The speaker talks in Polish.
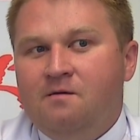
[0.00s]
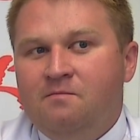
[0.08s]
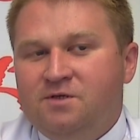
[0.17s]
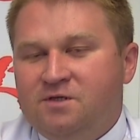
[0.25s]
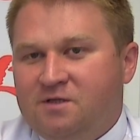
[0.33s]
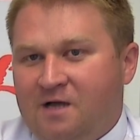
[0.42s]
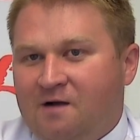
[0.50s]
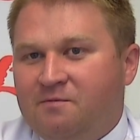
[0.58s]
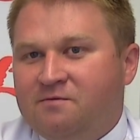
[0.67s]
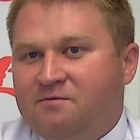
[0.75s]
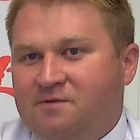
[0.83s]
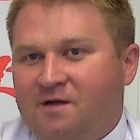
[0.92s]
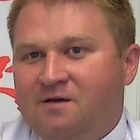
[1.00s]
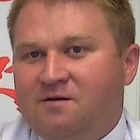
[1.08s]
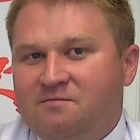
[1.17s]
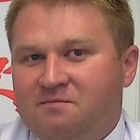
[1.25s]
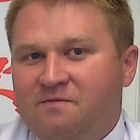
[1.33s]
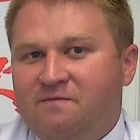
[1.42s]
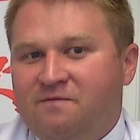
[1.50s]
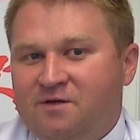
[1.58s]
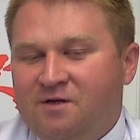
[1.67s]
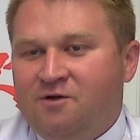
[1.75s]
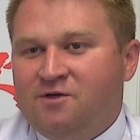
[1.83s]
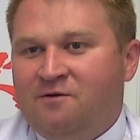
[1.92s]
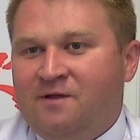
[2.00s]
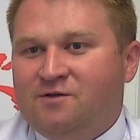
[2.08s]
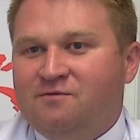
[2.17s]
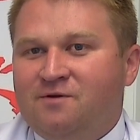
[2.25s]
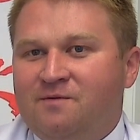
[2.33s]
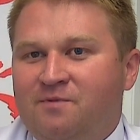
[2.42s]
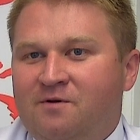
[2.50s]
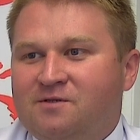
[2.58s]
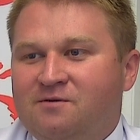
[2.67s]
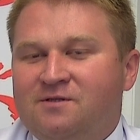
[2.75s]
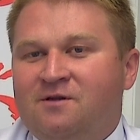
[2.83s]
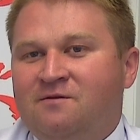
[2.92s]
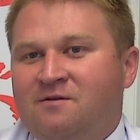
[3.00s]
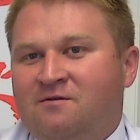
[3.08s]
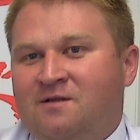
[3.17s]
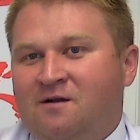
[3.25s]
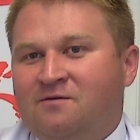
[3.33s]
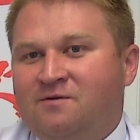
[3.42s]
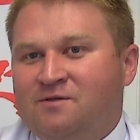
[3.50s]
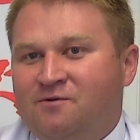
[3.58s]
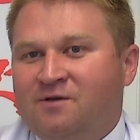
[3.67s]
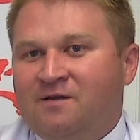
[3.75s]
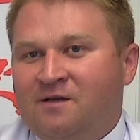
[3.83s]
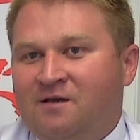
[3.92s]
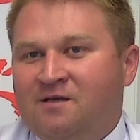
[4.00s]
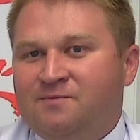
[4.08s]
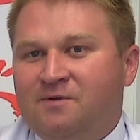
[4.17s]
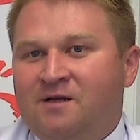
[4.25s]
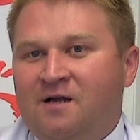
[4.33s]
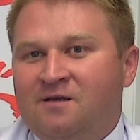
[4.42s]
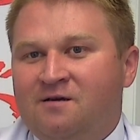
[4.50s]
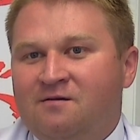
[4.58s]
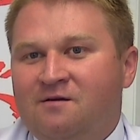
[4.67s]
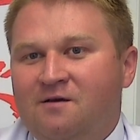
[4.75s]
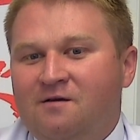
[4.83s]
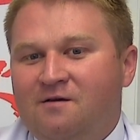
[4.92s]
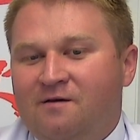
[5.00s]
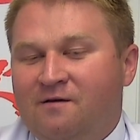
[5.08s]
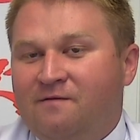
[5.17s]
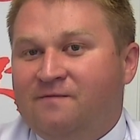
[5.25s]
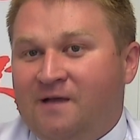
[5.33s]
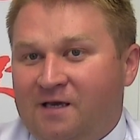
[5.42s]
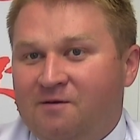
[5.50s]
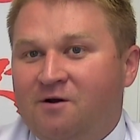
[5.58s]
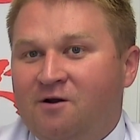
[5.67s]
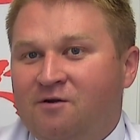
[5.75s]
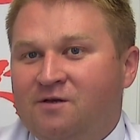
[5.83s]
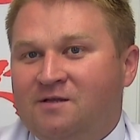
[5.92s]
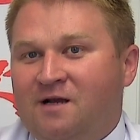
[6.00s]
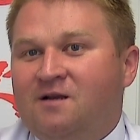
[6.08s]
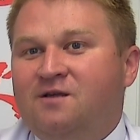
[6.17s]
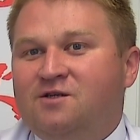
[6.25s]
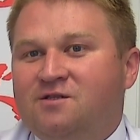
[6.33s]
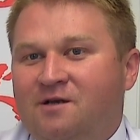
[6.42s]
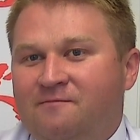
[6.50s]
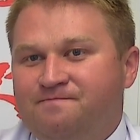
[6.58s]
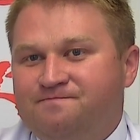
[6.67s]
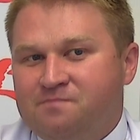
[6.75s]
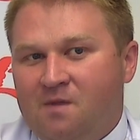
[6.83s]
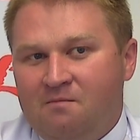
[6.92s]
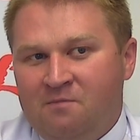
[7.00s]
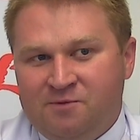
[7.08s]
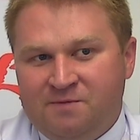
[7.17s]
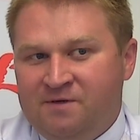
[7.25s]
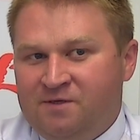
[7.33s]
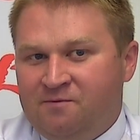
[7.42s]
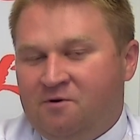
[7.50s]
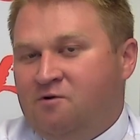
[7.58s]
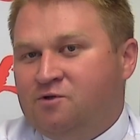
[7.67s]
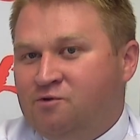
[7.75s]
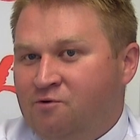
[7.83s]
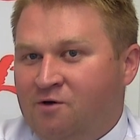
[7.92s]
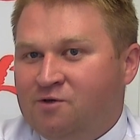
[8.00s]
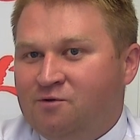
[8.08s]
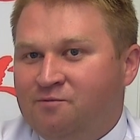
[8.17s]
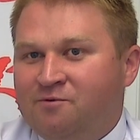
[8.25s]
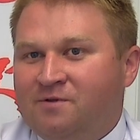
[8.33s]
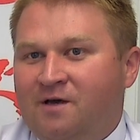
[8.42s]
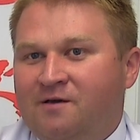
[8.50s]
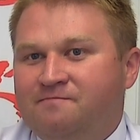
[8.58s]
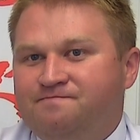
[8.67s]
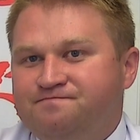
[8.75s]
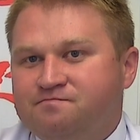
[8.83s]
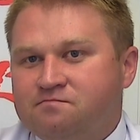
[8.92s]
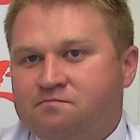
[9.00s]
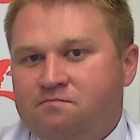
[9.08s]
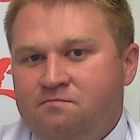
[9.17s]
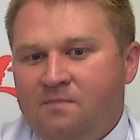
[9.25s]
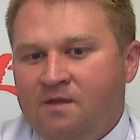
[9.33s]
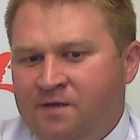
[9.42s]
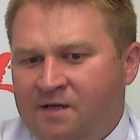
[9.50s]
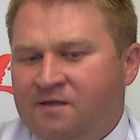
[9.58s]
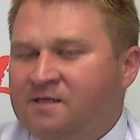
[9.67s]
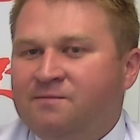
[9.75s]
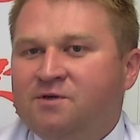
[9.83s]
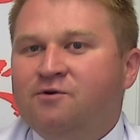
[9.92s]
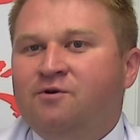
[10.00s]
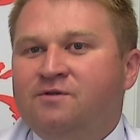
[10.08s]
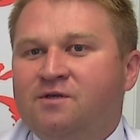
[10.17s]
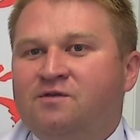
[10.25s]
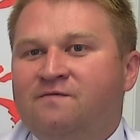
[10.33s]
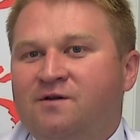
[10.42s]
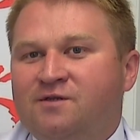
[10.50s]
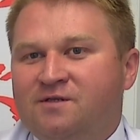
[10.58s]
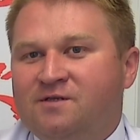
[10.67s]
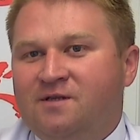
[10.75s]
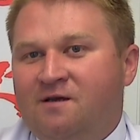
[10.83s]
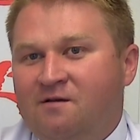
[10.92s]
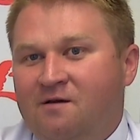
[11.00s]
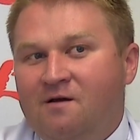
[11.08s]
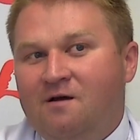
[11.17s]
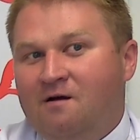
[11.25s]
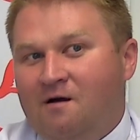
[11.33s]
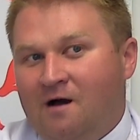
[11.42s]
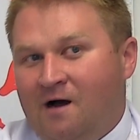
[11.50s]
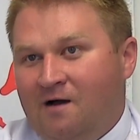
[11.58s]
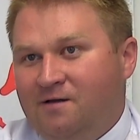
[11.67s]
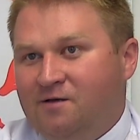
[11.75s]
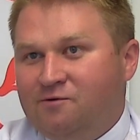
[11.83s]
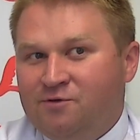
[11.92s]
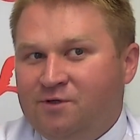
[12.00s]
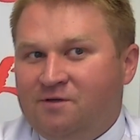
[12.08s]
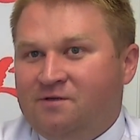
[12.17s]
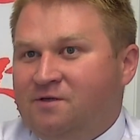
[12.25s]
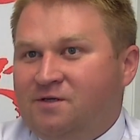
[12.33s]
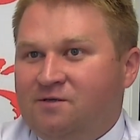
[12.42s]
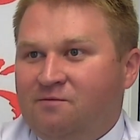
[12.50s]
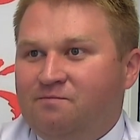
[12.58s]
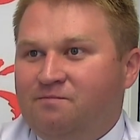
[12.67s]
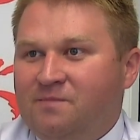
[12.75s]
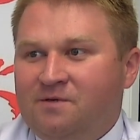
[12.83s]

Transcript: Myślę, że tak, bo tutaj, jeżeli chodzi o naszą tutaj polską stronę, to tak, to jest drugie takie ich spotkanie y, w takim gronie, tak liczne, bo przybędzie około 100 osób tutaj nigdy zamieszkujących Suwalszczyznę, a niektórzy to też są, y,